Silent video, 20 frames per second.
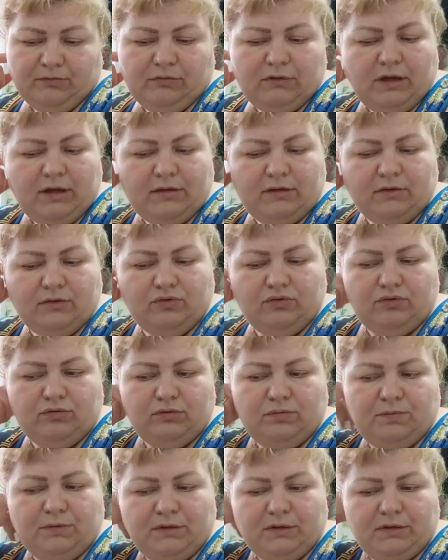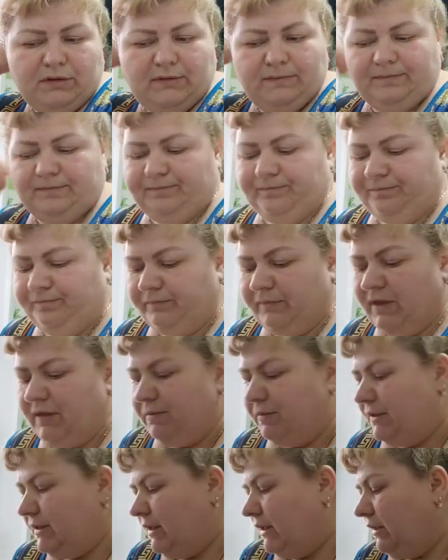Ну ладно, что теперь,
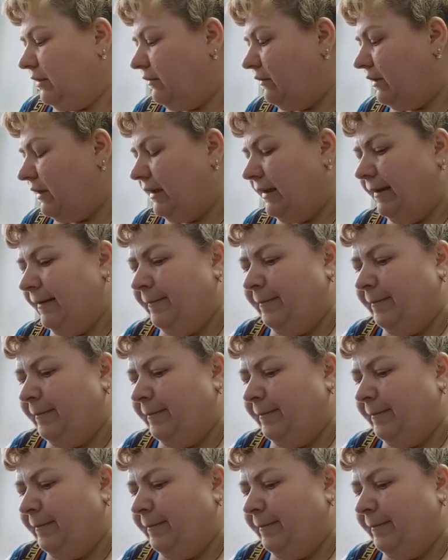не без этого.